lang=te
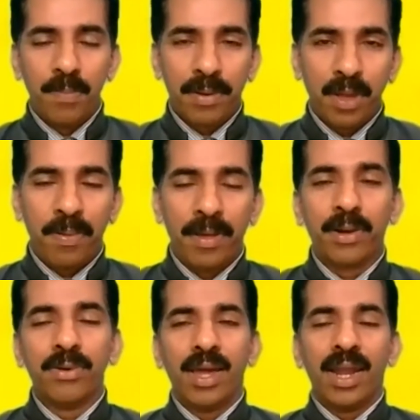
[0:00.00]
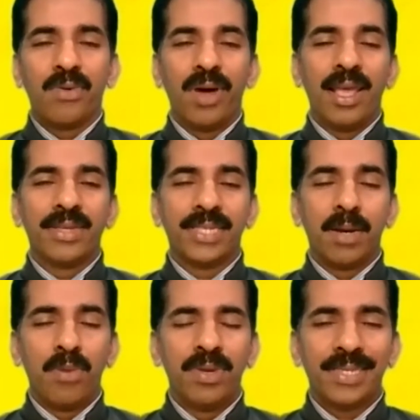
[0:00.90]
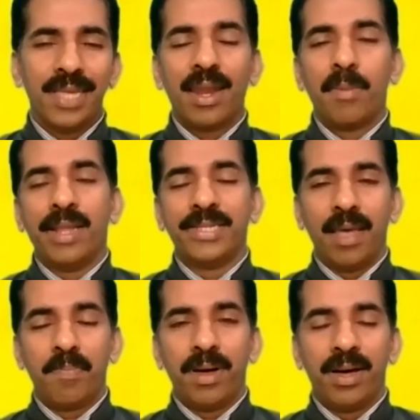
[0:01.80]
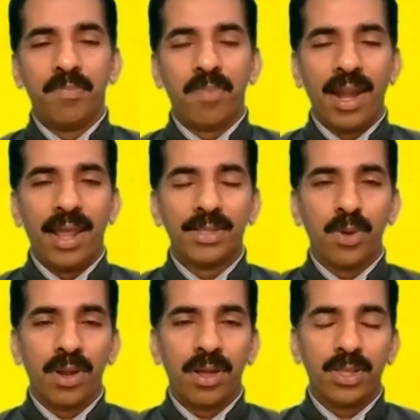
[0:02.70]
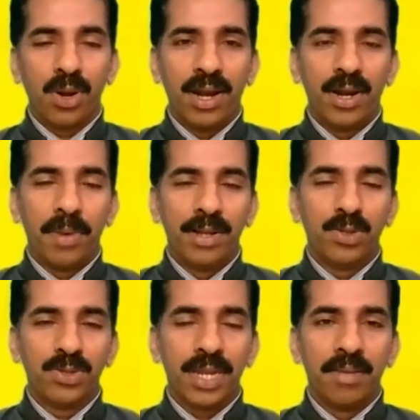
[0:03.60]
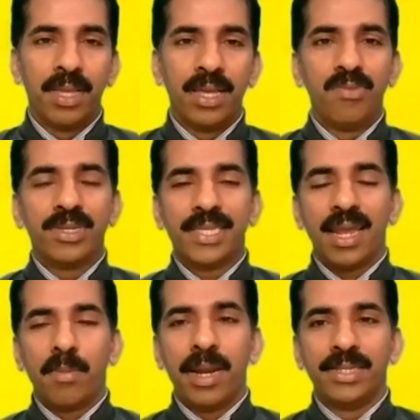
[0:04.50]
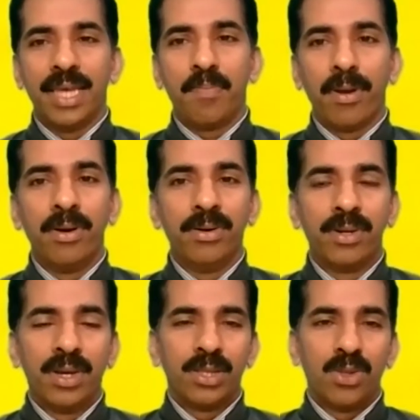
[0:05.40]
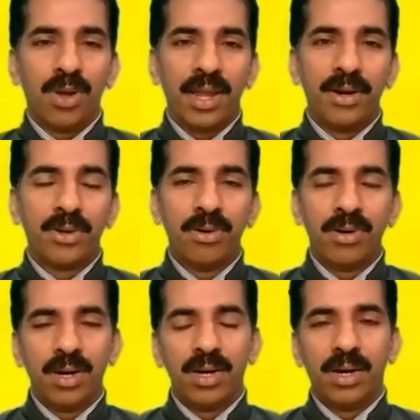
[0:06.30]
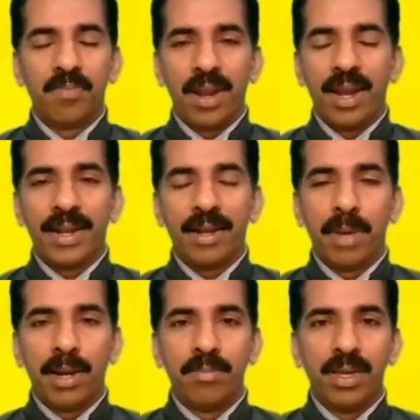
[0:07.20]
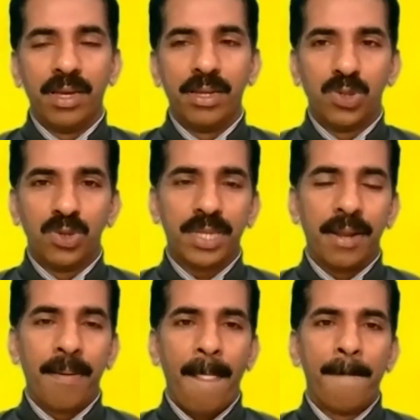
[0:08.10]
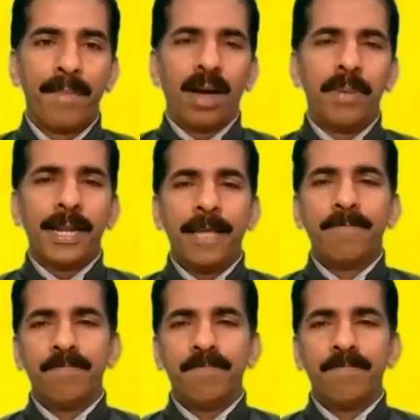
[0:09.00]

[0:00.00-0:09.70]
అని ప్రభు చెప్పారు అలా వల వేసినప్పుడు విస్తారమైన చేప ప్రియులార దొరికినట్టు మనం చూస్తున్నాం విస్తారమైన చేపలు దొరికినట్టు ప్రియులార మనం చూస్తున్నాం కాబట్టి